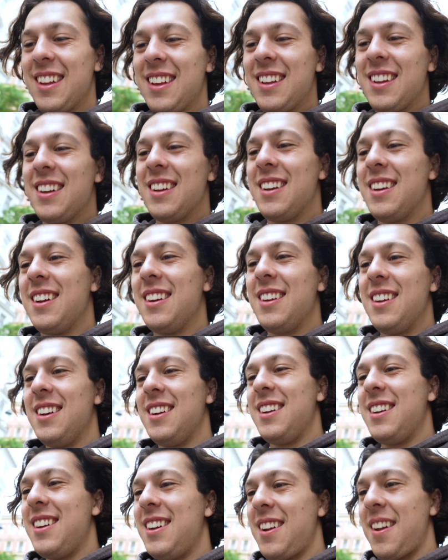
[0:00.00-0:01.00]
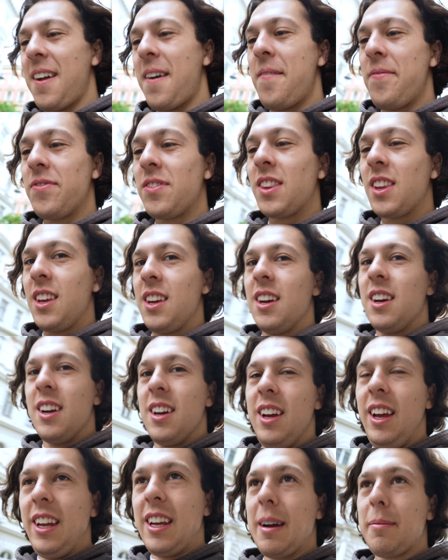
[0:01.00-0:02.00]
Wo ist mein Stativ?
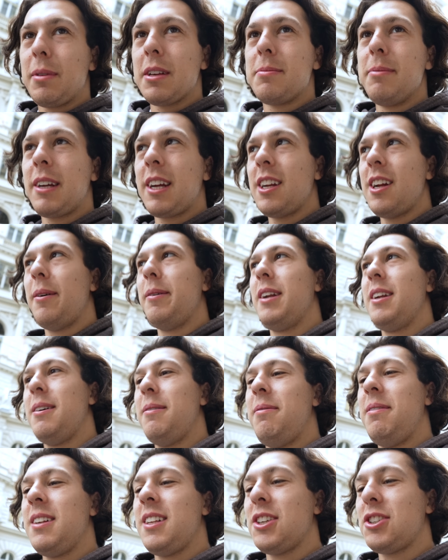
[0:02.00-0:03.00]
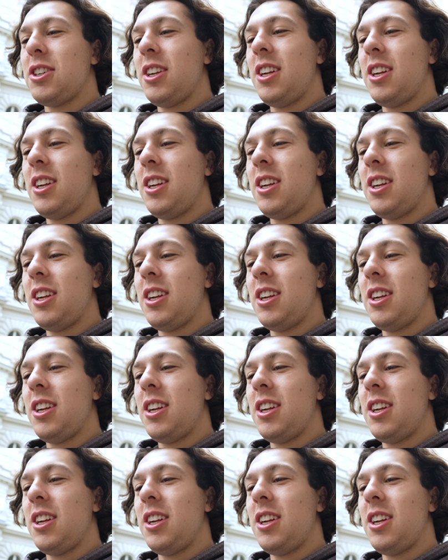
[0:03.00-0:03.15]
Ich habe das mitgenommen, das